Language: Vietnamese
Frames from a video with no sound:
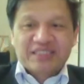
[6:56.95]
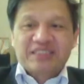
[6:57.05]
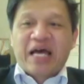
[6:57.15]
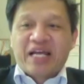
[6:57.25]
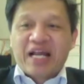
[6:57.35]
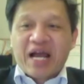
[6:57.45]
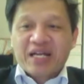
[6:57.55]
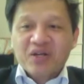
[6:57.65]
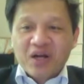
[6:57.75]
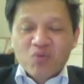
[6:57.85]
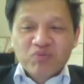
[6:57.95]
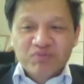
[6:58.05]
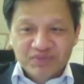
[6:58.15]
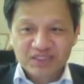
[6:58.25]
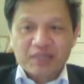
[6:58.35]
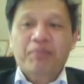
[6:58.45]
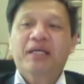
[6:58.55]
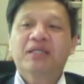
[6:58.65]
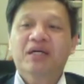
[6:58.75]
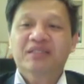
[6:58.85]
đẩy lại nó không dập lại
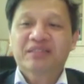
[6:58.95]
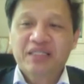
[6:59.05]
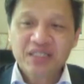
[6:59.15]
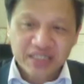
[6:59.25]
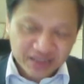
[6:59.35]
được nhà nước